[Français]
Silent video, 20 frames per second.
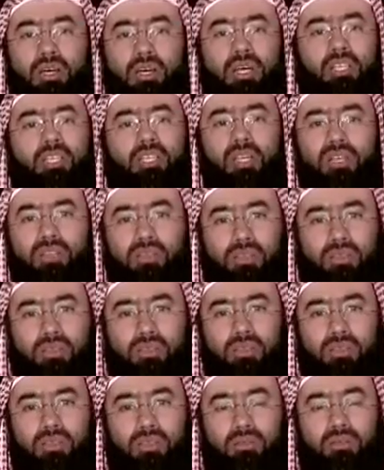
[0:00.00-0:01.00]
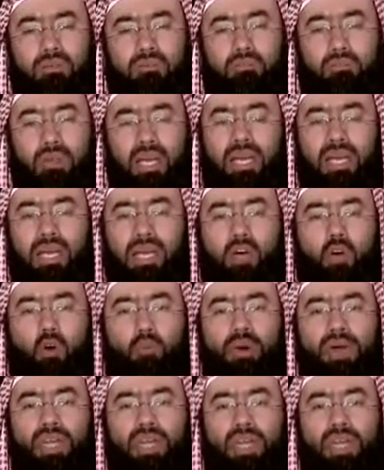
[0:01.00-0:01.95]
Assieds-toi, seul.